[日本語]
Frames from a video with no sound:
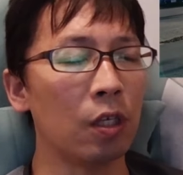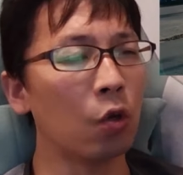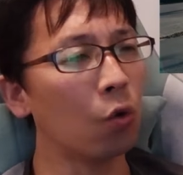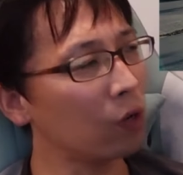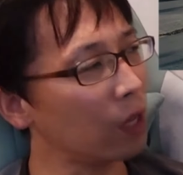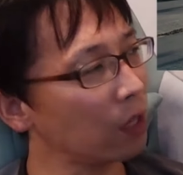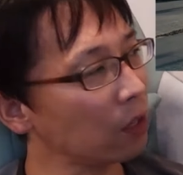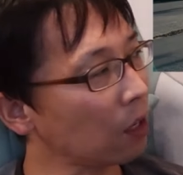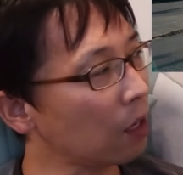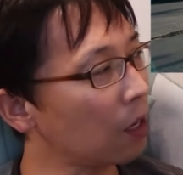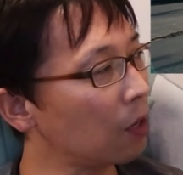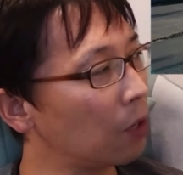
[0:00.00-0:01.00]
日本
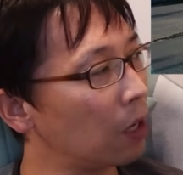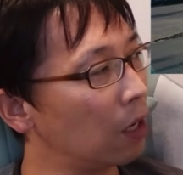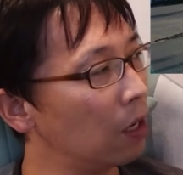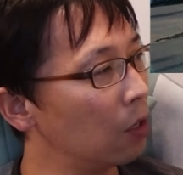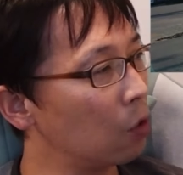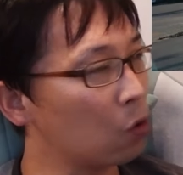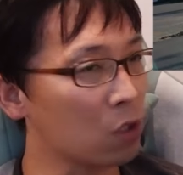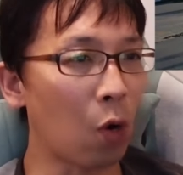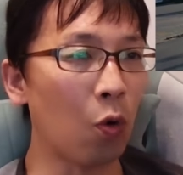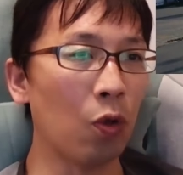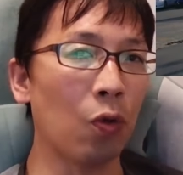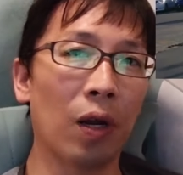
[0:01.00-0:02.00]
レンタカーはローザ
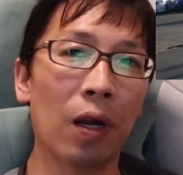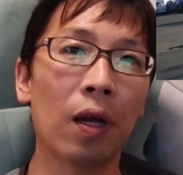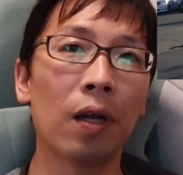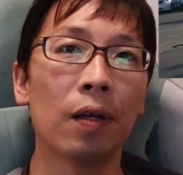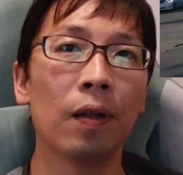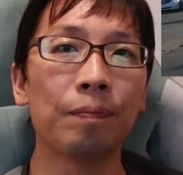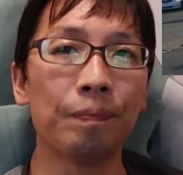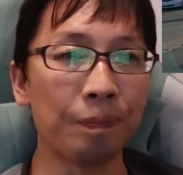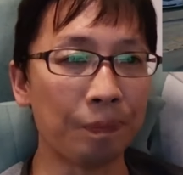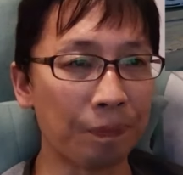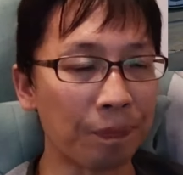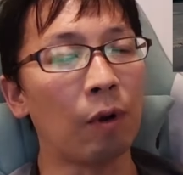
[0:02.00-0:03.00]
多いのかな。うん。